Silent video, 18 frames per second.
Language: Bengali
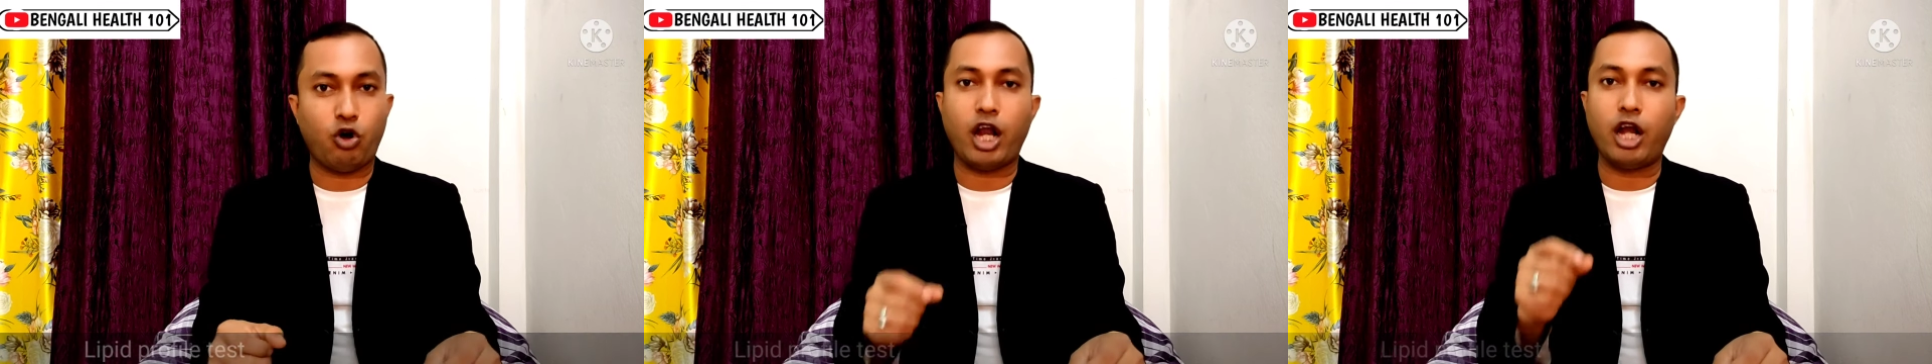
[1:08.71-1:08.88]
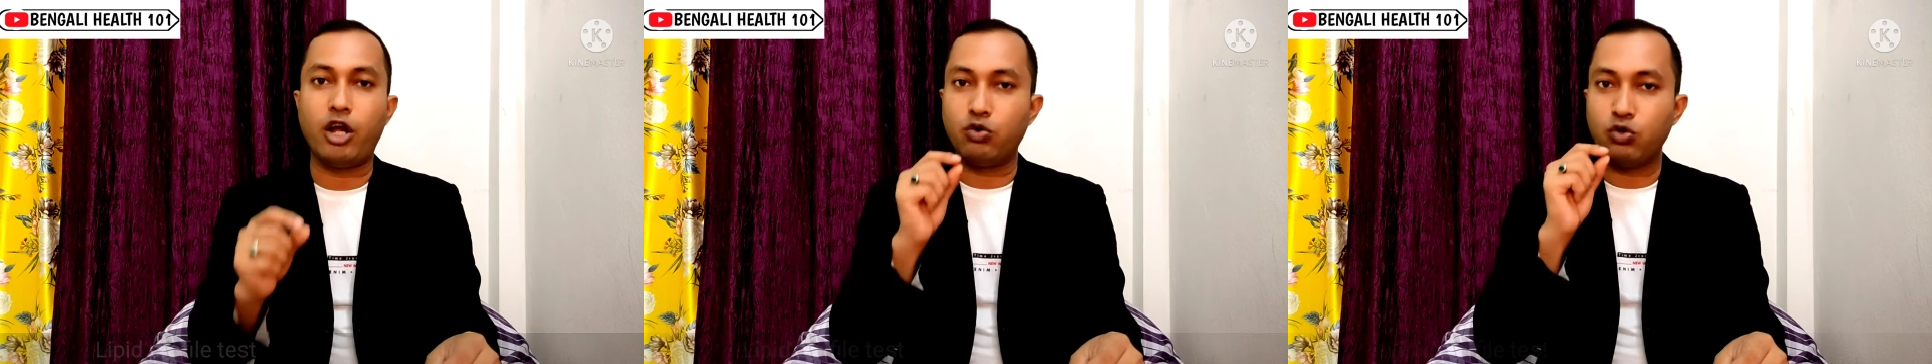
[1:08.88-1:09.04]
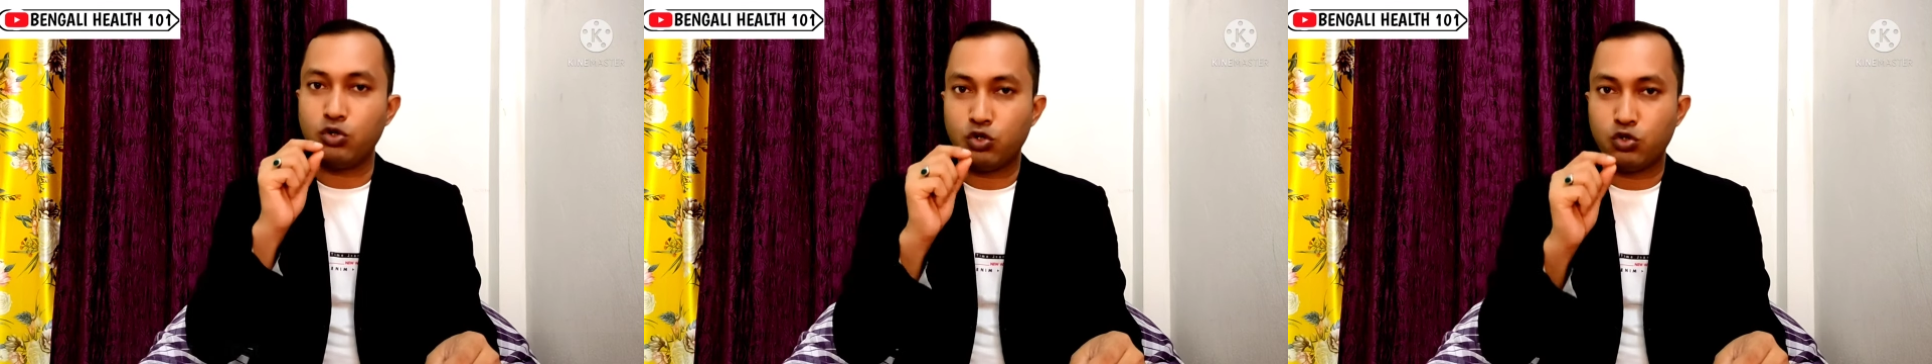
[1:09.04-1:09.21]

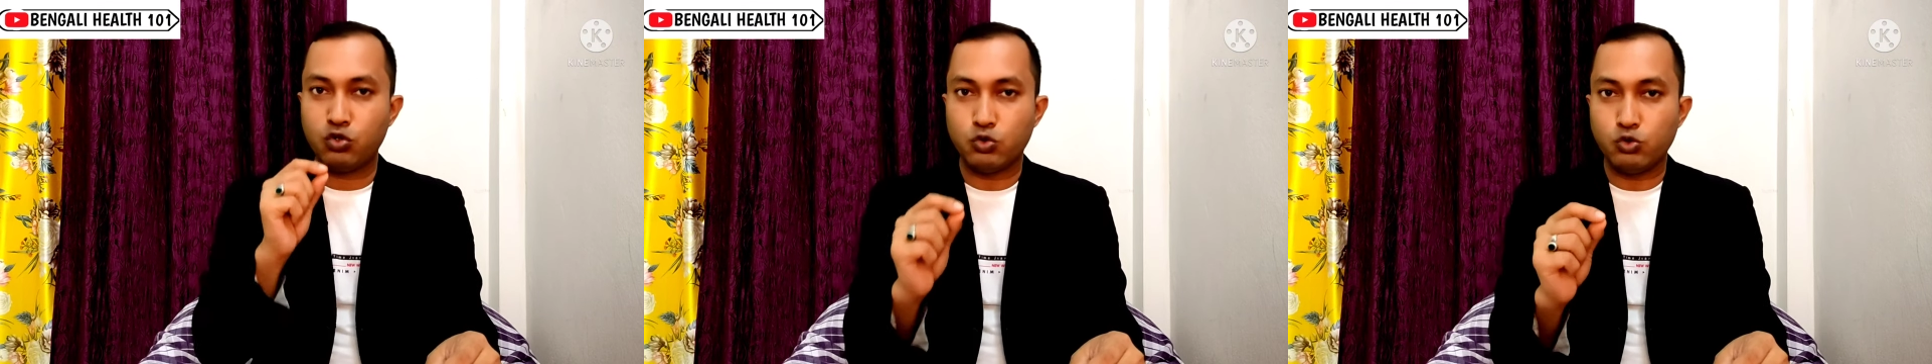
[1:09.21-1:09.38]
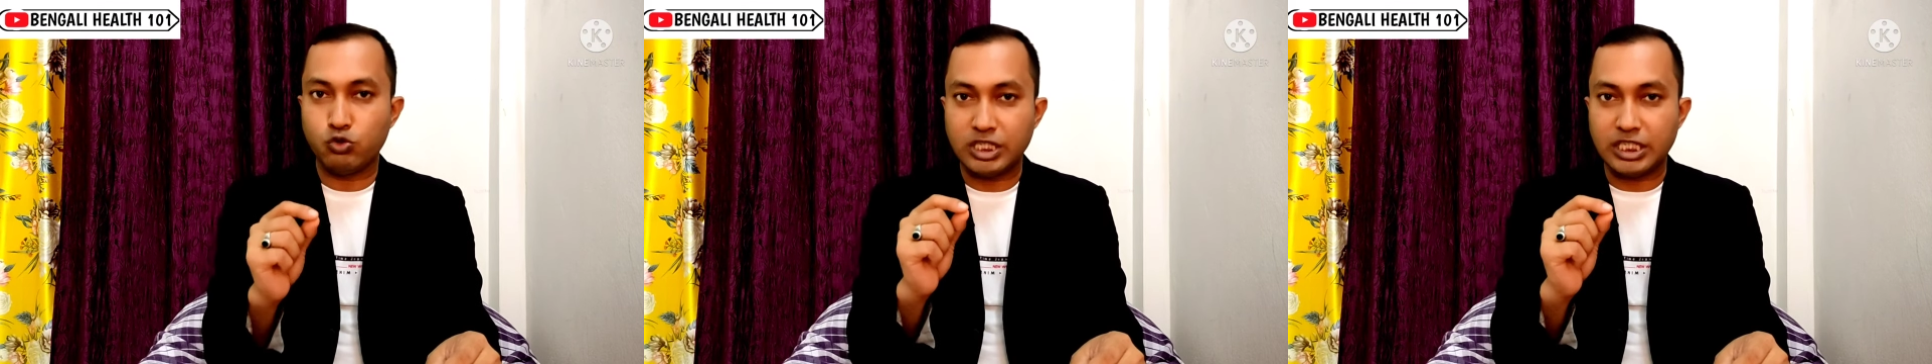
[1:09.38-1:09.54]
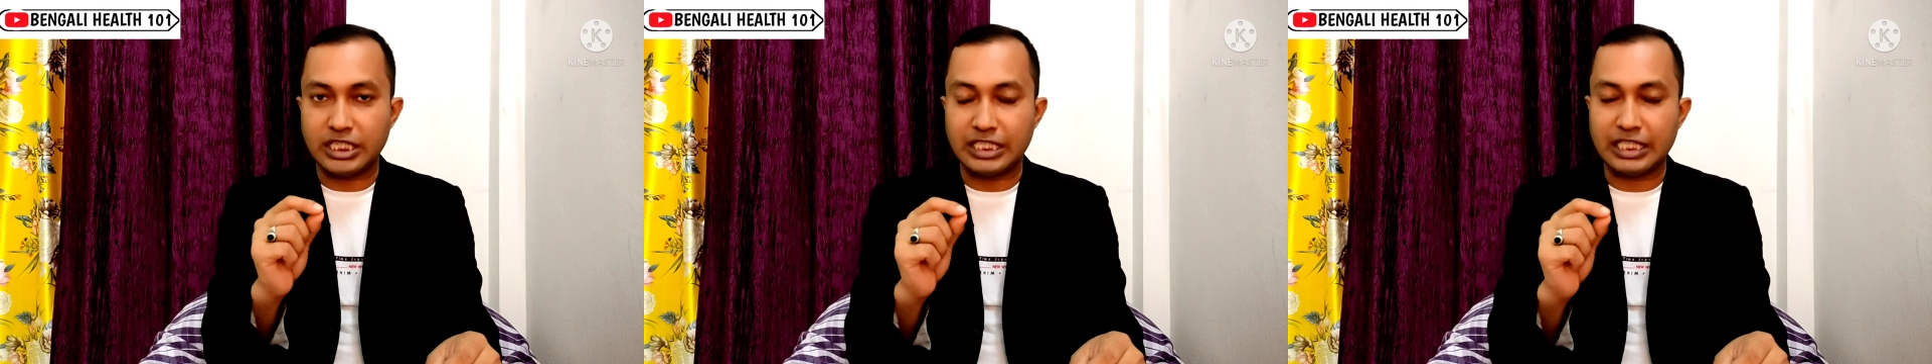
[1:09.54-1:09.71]
করানো
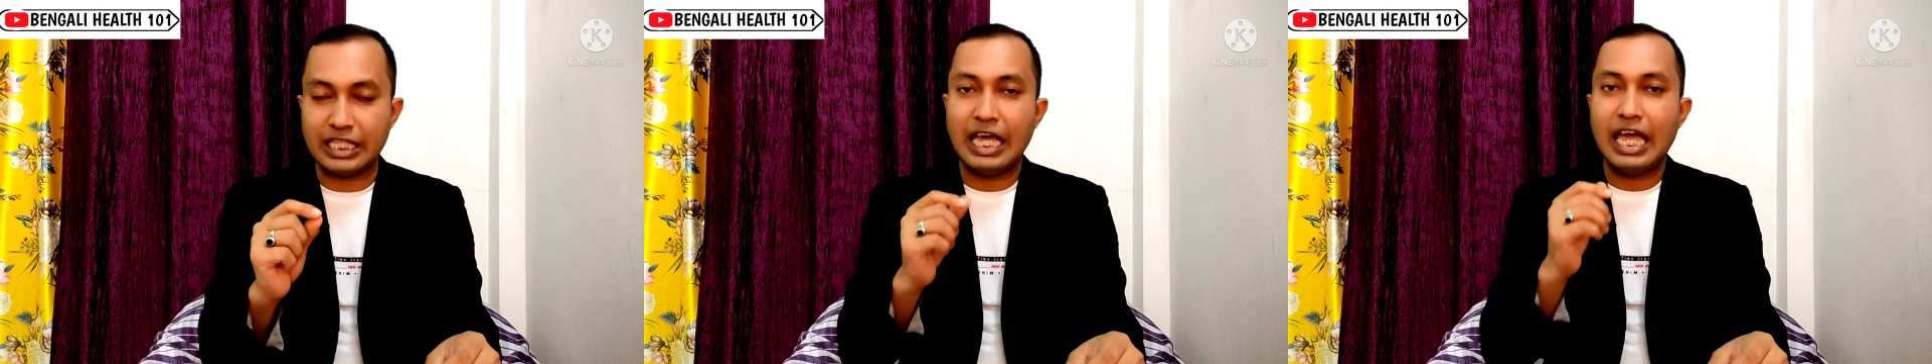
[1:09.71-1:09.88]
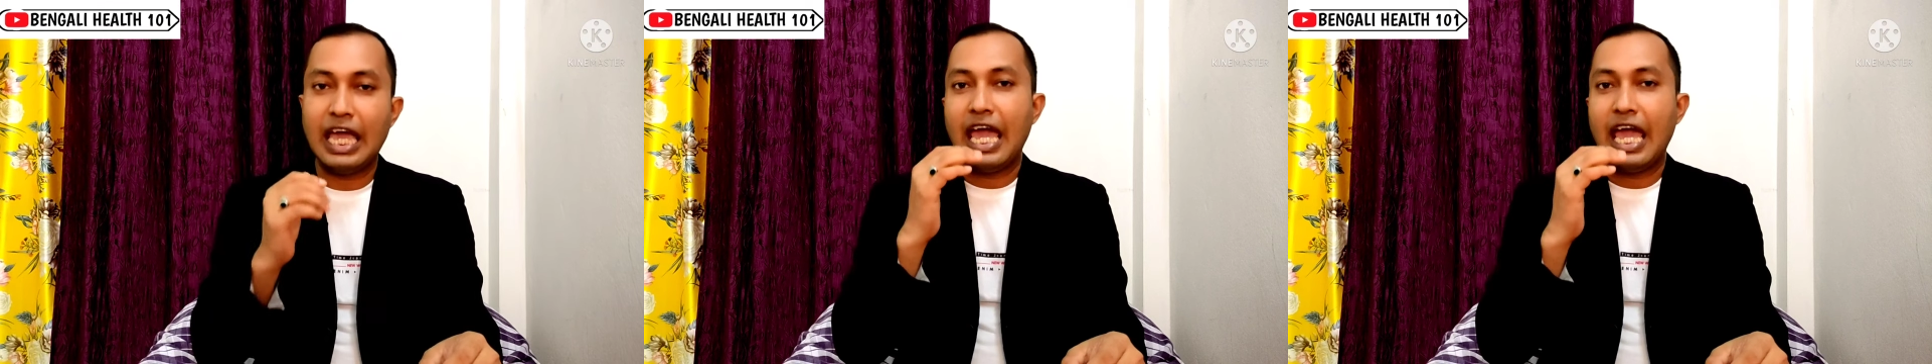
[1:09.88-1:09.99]
উচিত